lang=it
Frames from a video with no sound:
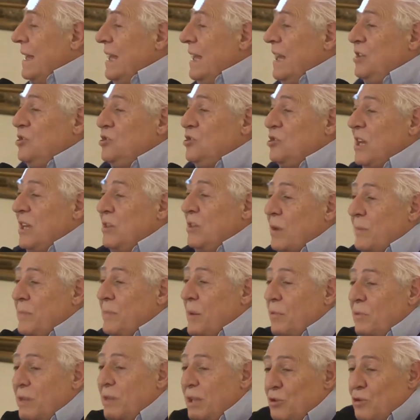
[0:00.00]
Il centro,
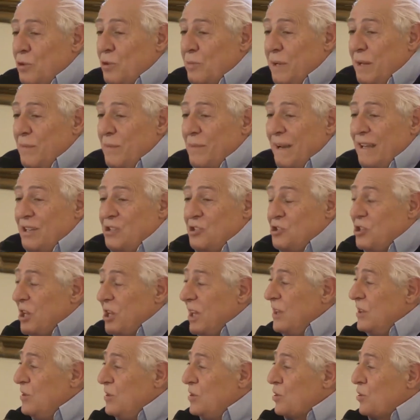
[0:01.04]
abbiamo detto prima, il
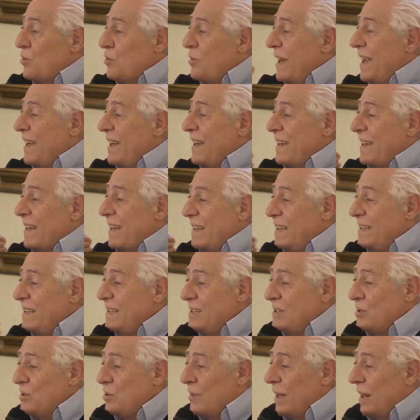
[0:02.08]
centro è
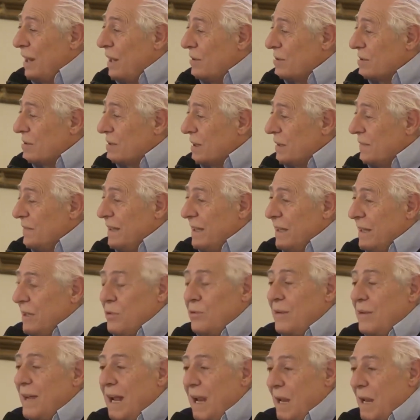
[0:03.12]
Cristo della nostra fede,
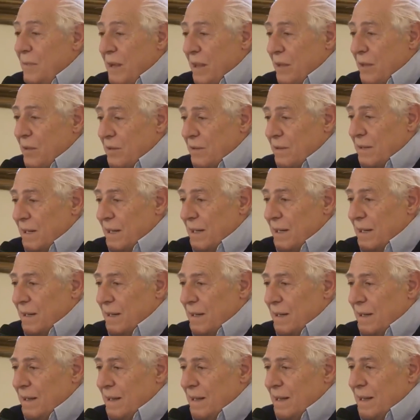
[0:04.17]
non è la Madonna.
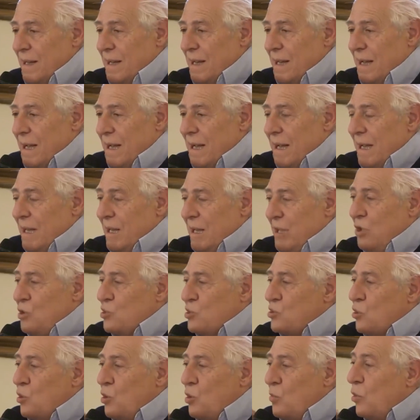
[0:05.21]
Io
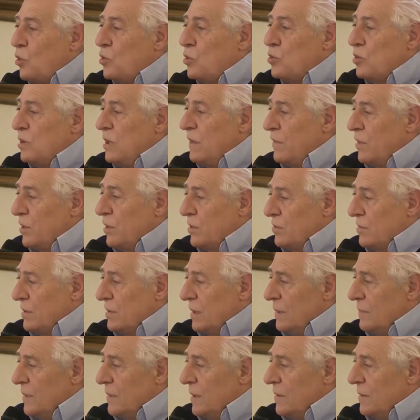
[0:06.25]
sono molto devoto
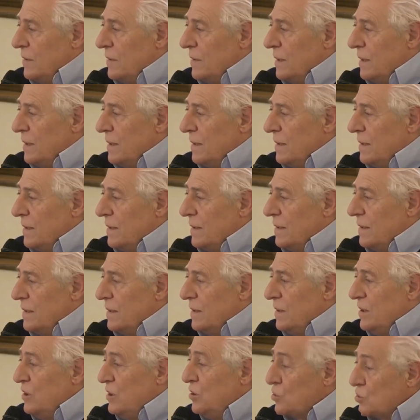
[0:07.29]
della Madonna,
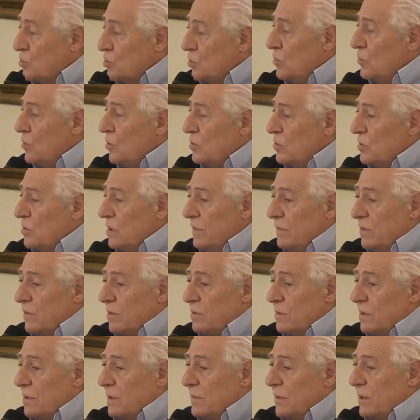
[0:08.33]
io sono molto
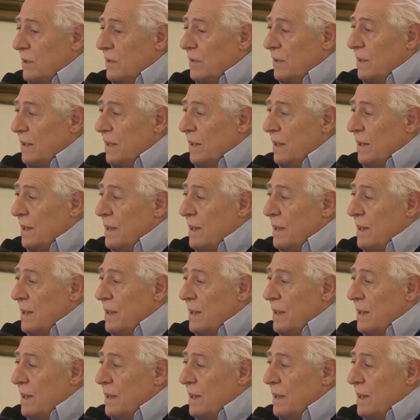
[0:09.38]
devoto della Madonna,